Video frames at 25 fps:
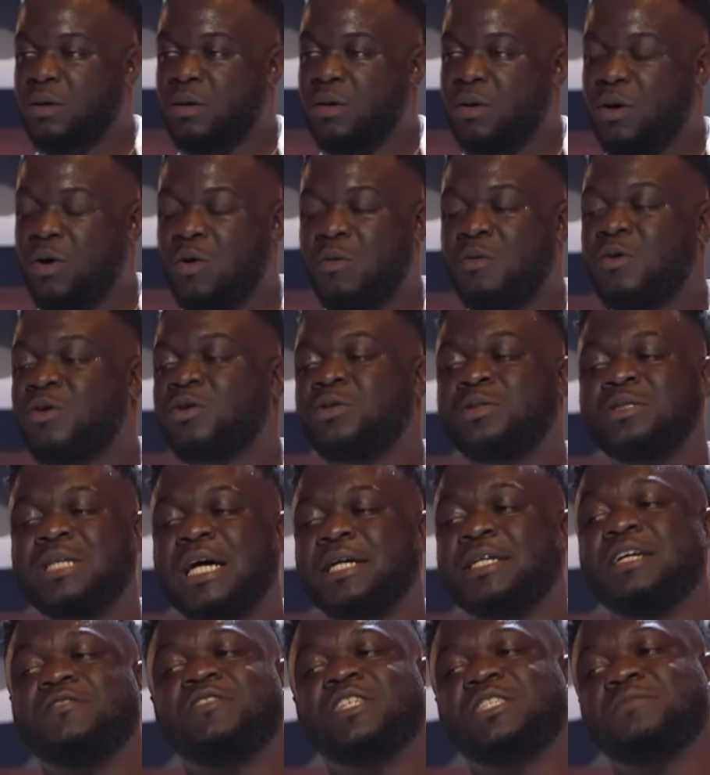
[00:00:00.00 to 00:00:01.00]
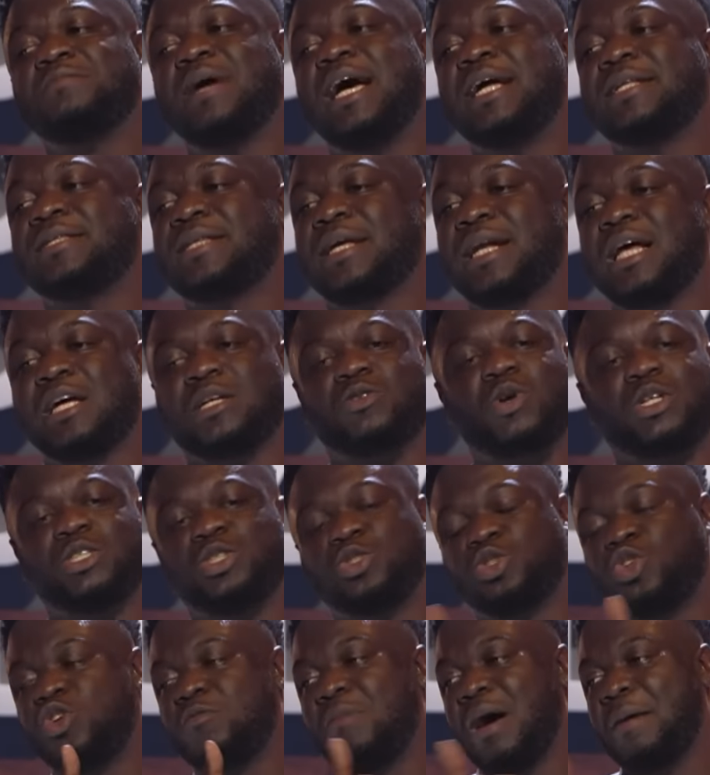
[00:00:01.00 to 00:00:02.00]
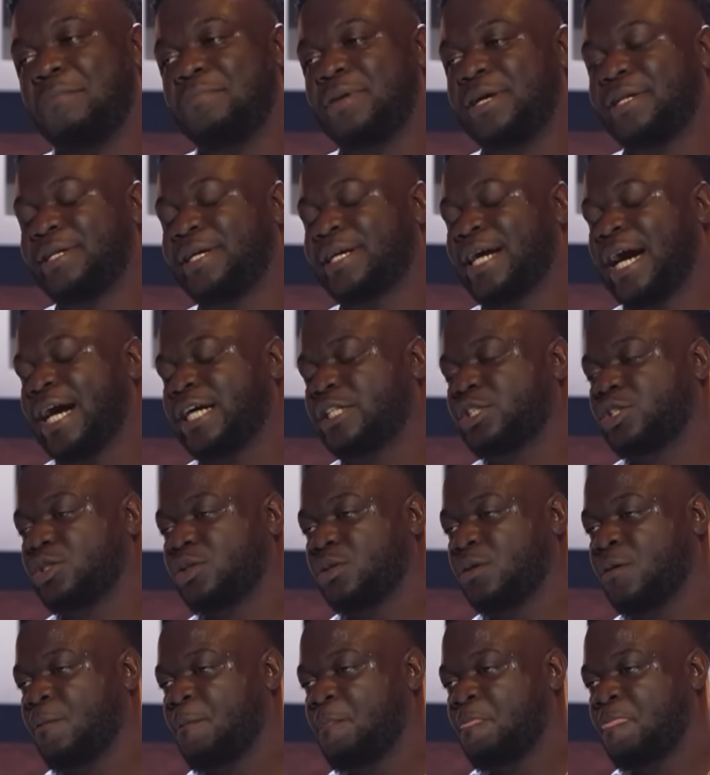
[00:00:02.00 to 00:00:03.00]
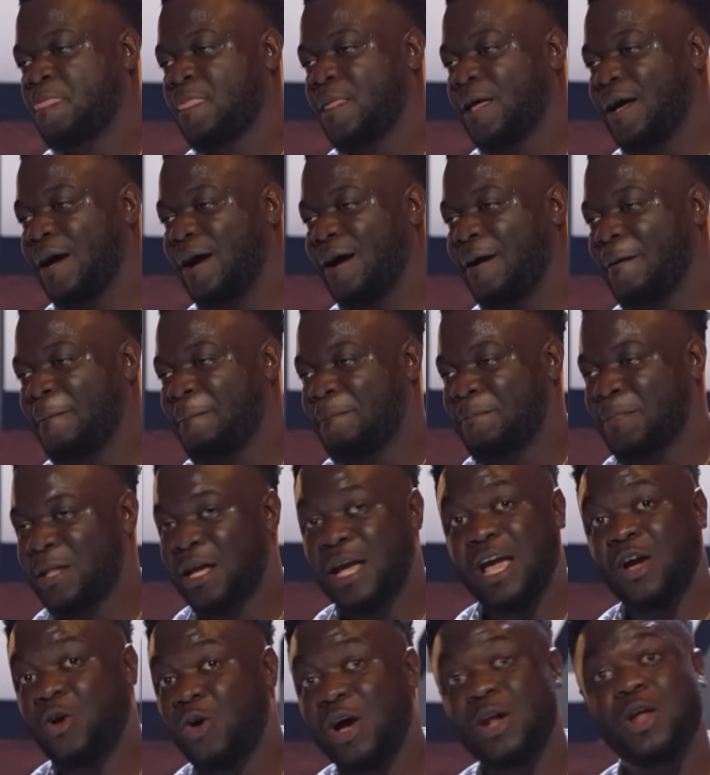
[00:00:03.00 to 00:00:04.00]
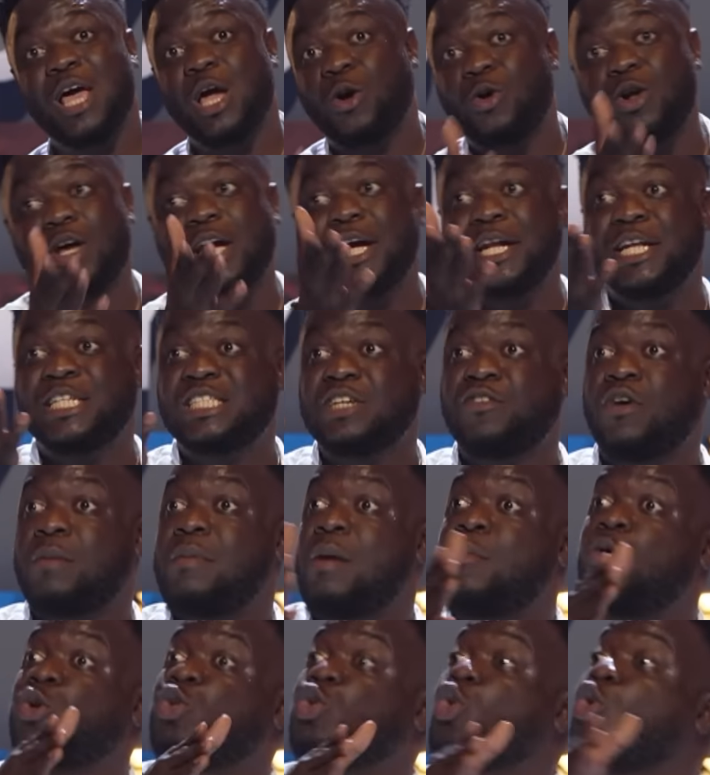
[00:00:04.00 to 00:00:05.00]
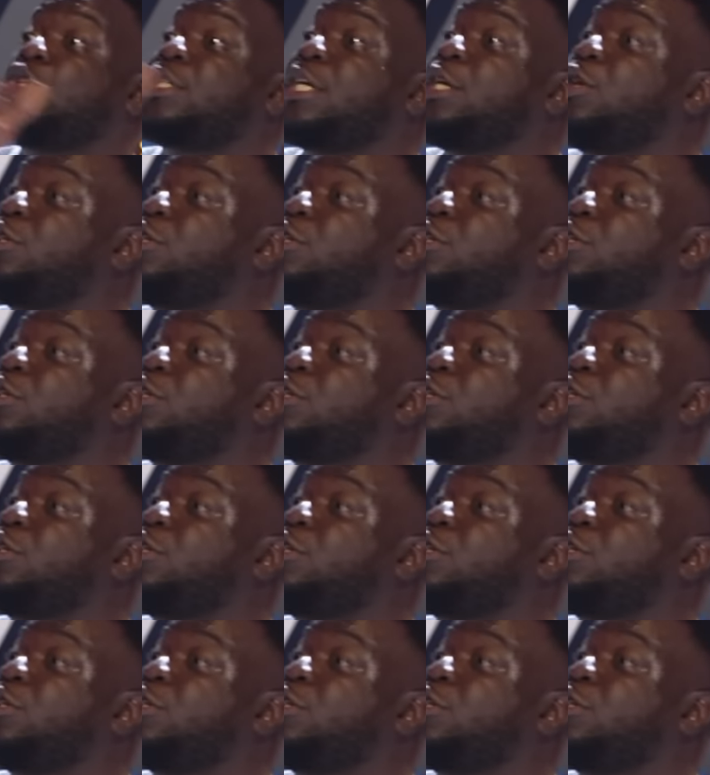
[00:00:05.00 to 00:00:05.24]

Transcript: Oh, cioè, devi smettere, eh, qua ci sono bambini, cazzo. Eh? E, que è quello che dicevo, abbiamo tutti i